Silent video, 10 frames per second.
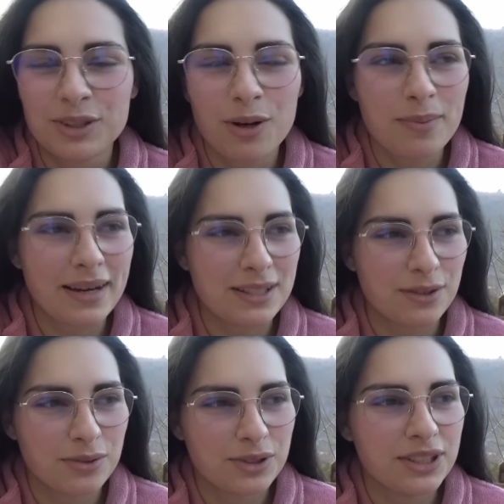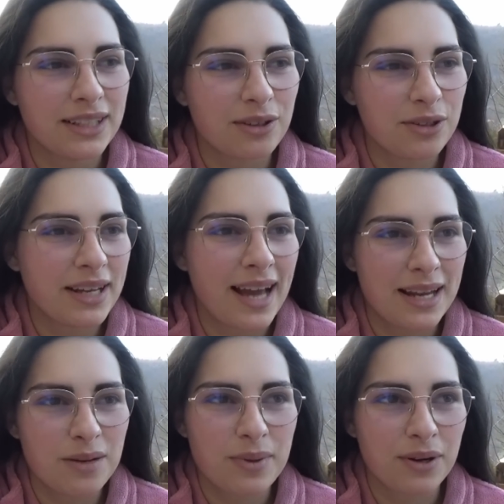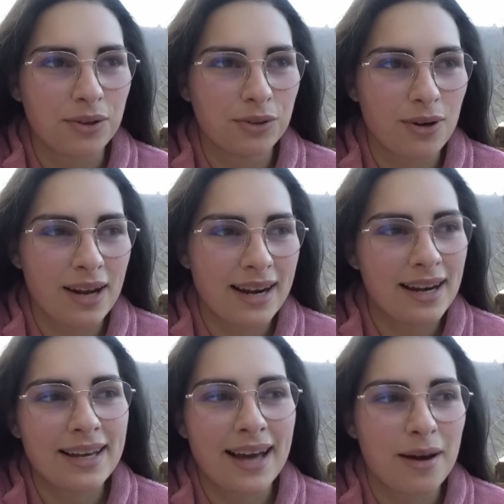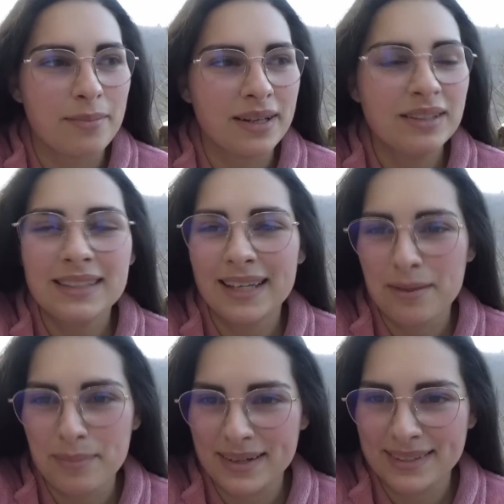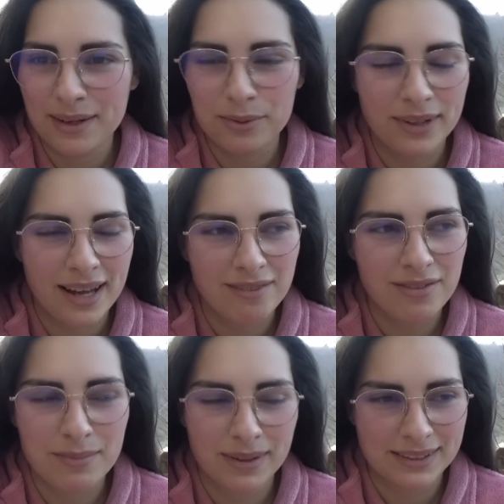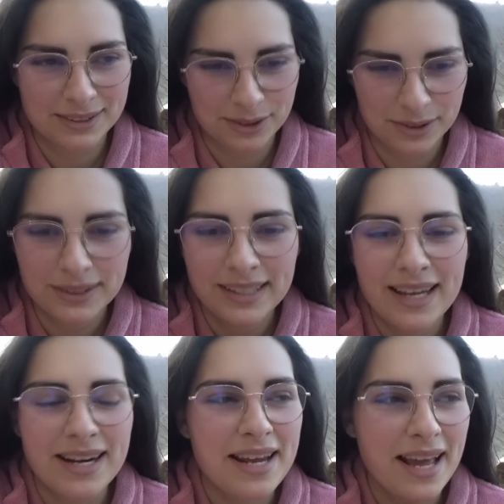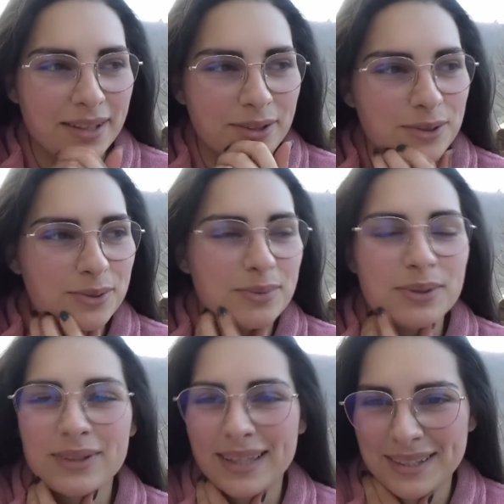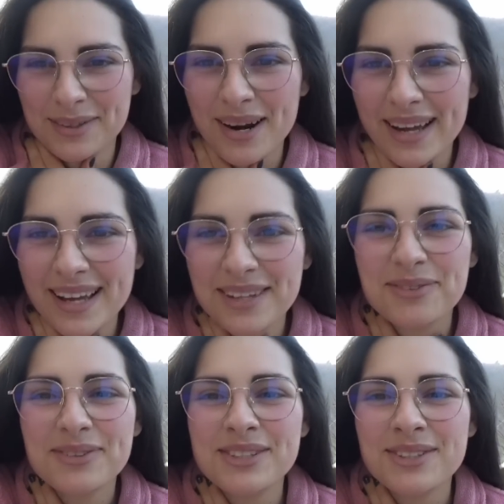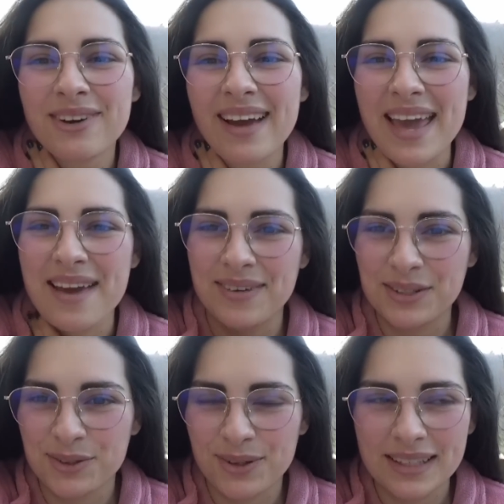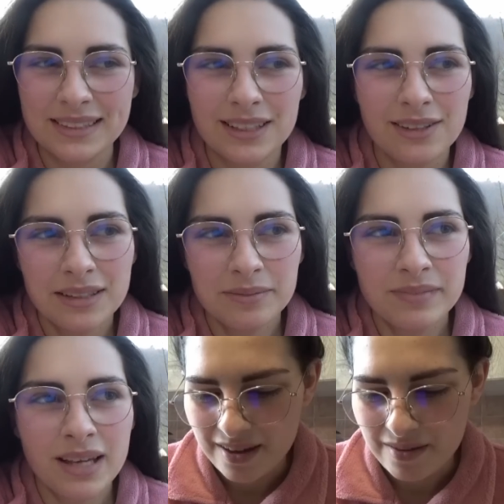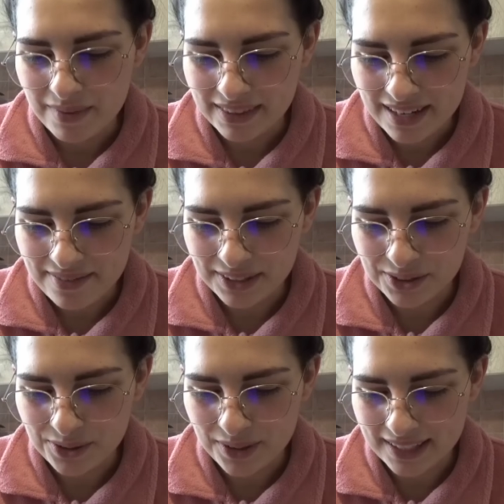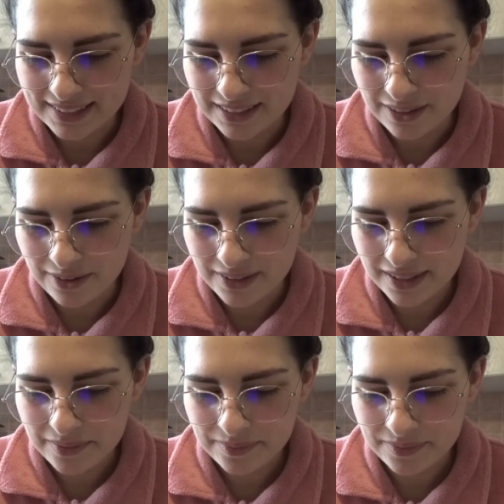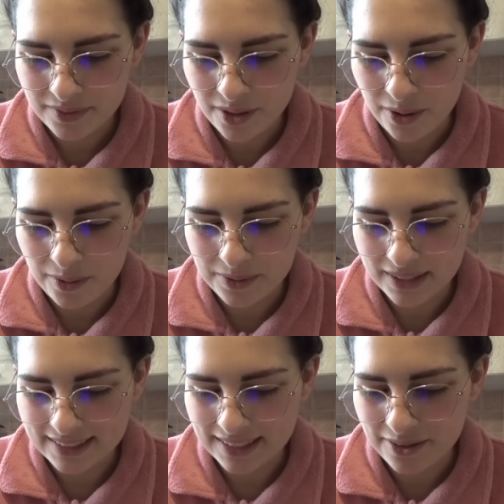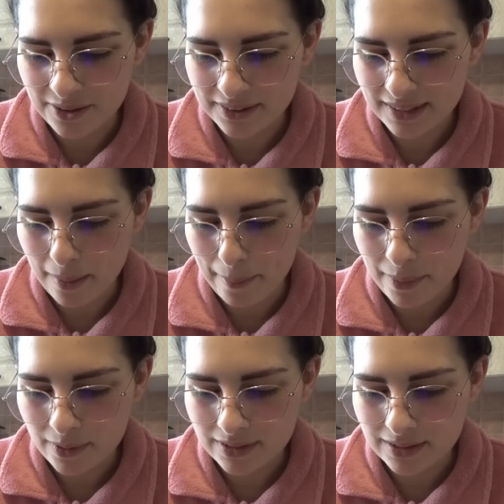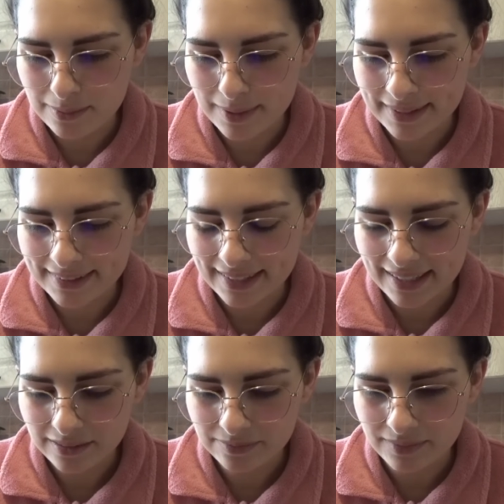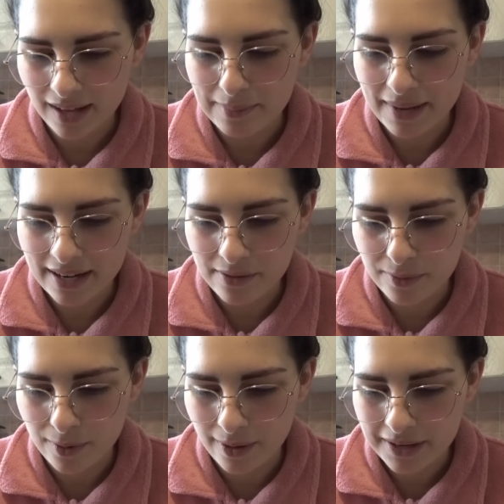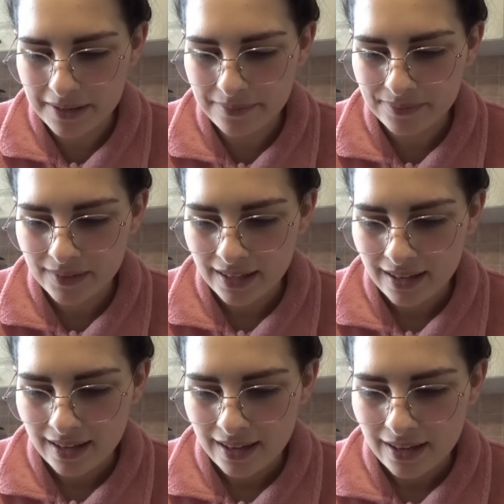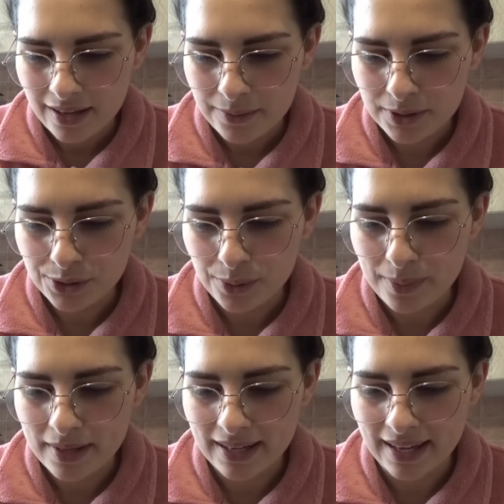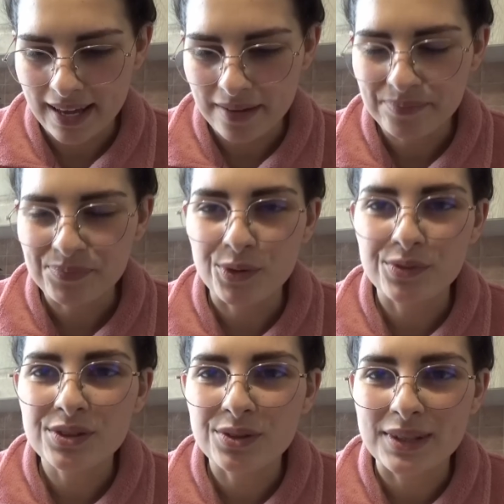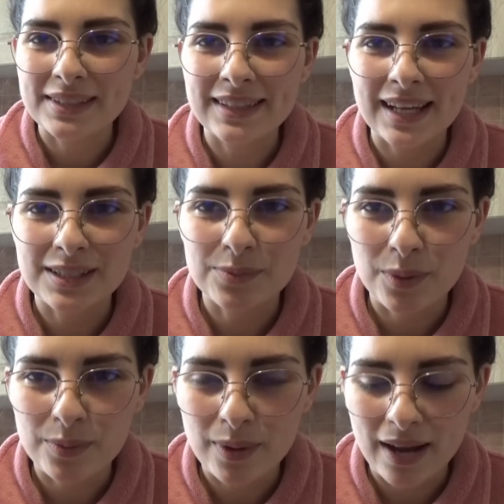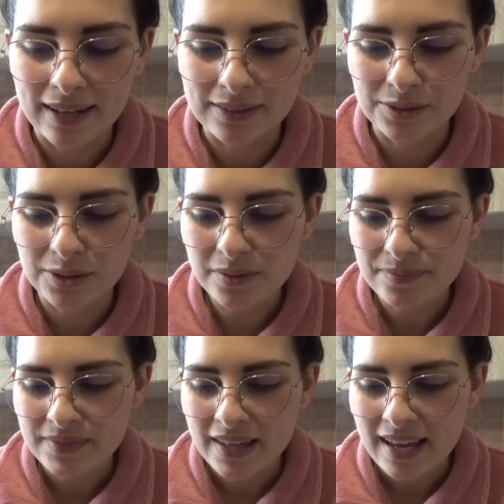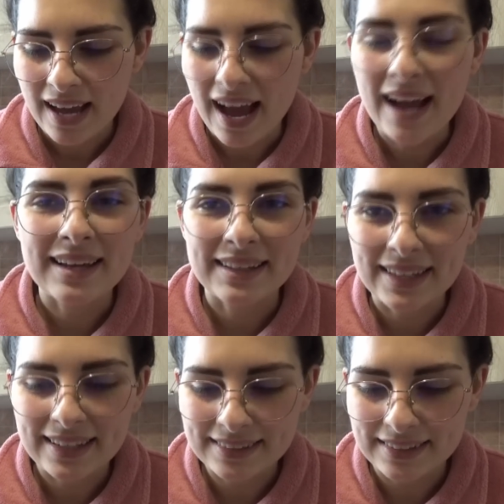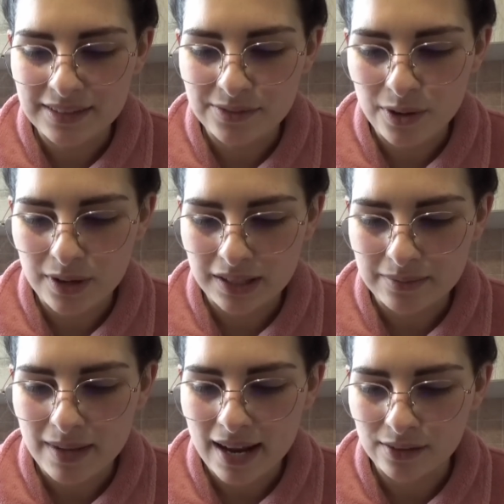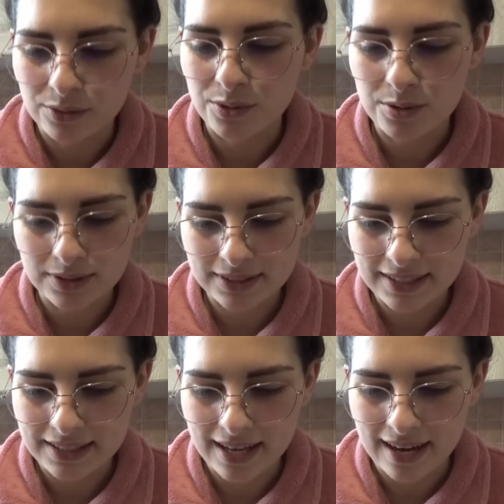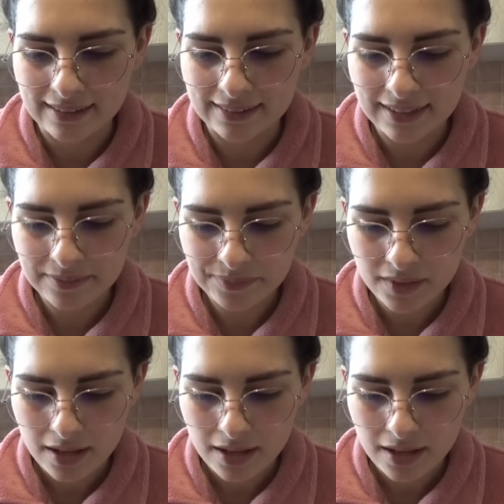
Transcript: solo perché sono uscita con i cani per controllare le capre e per salutarvi ma adesso rientro subito dentro al calduccio e faccio colazione Mentre faccio colazione do una seconda possibilità a mare fuori, questo perché ho visto che sta spopolando, anche tanti di voi me l'hanno consigliata,